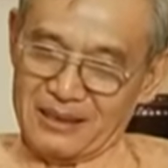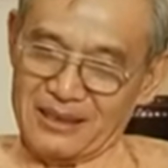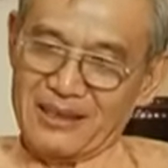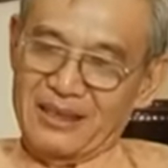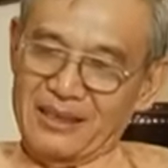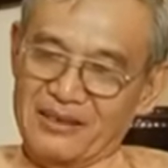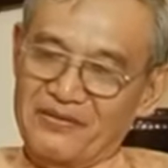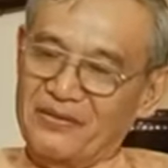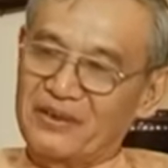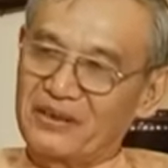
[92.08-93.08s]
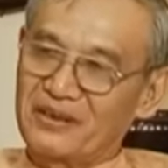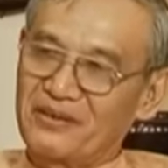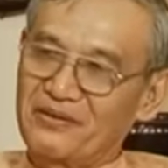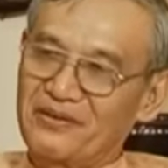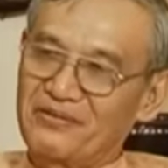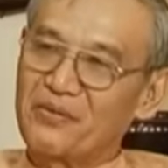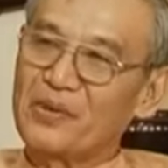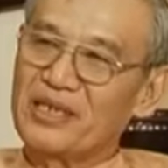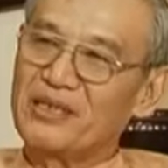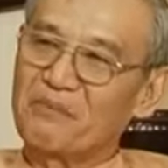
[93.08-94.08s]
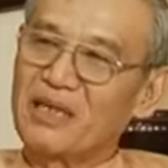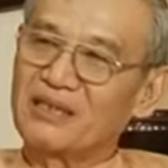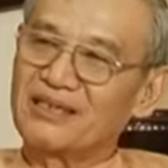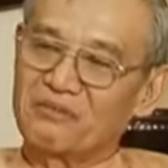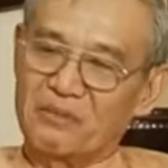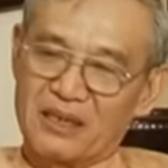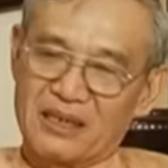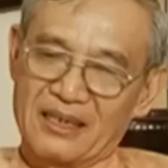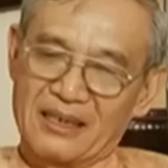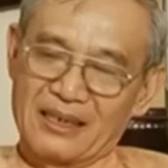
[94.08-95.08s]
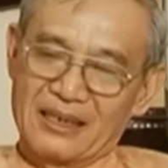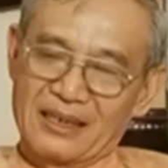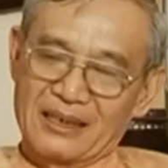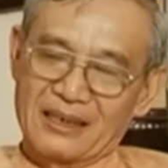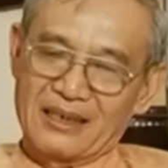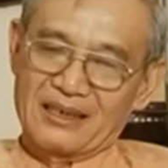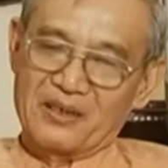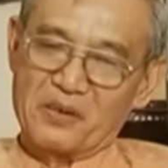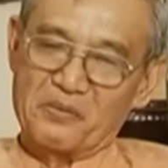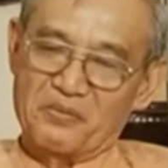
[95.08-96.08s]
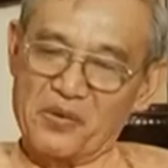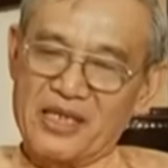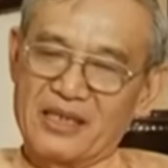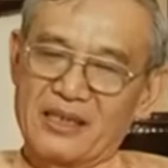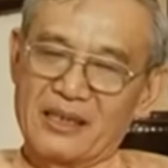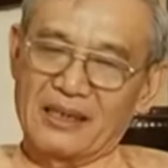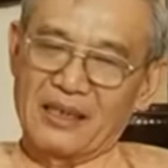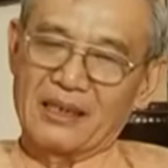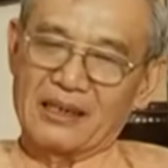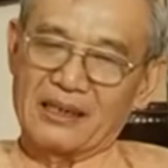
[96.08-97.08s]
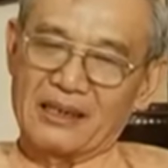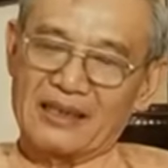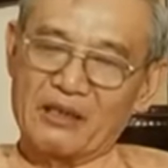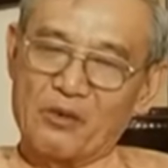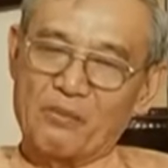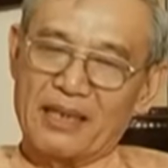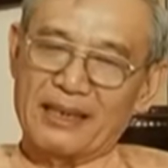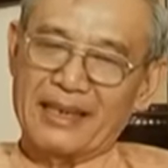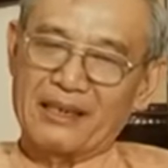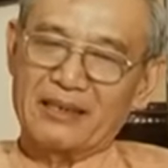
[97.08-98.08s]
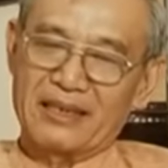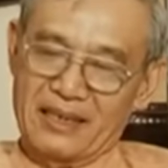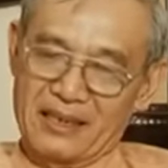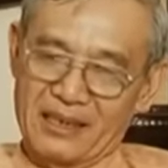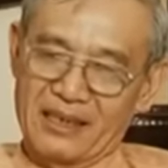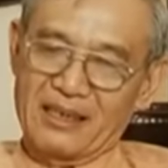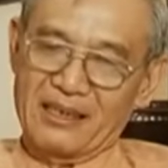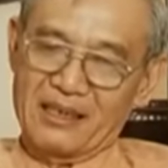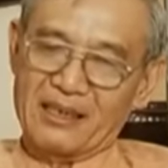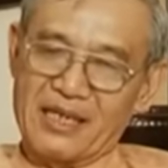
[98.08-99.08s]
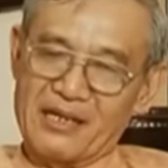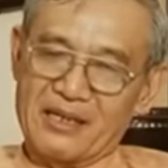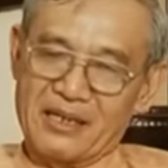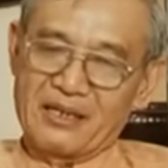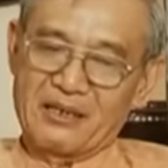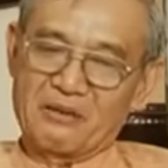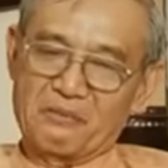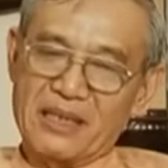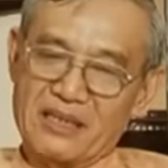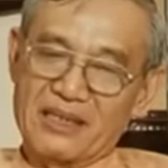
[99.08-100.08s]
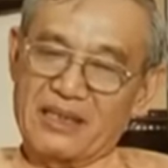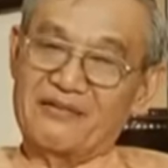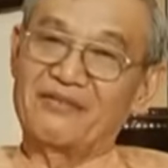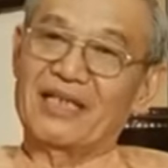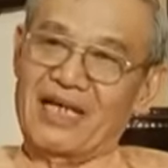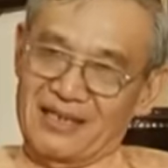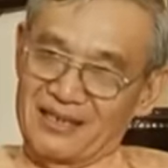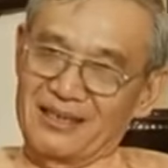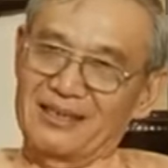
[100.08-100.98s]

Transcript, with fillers: thật sự là tôi tôi tôi vui mừng nhưng mà à, tôi cũng vui hơn nữa là cái cuốn băng này có thể là nó để biết người thật người thật